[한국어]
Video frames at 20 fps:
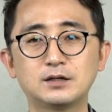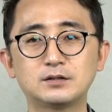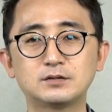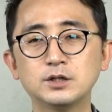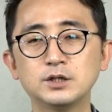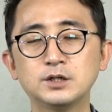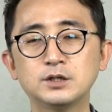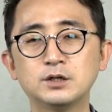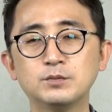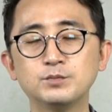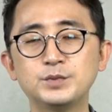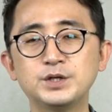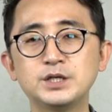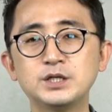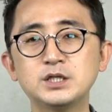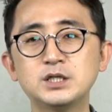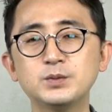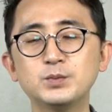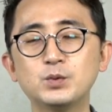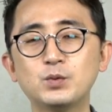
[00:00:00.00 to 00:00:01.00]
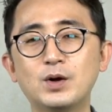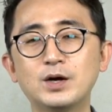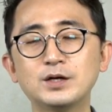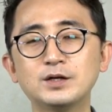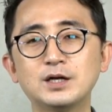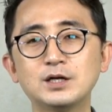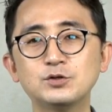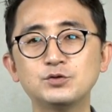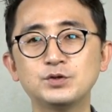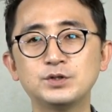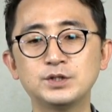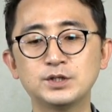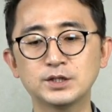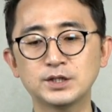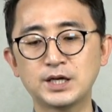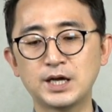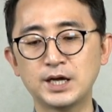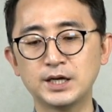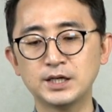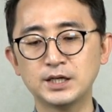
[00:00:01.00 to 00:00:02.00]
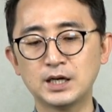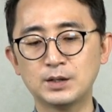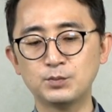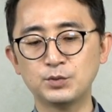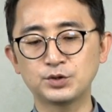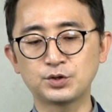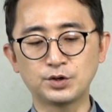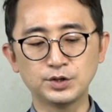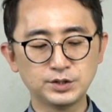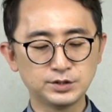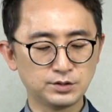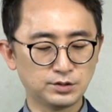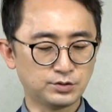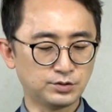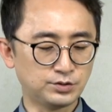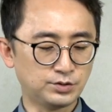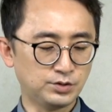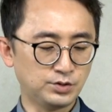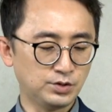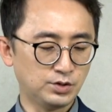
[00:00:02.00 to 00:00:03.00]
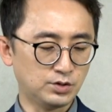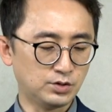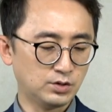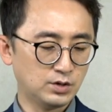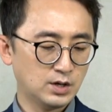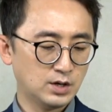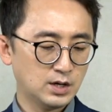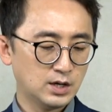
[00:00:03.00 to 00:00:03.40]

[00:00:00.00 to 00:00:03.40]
이런 민심을 확인할 수 있는 계기가 한 번 더 있었거든요.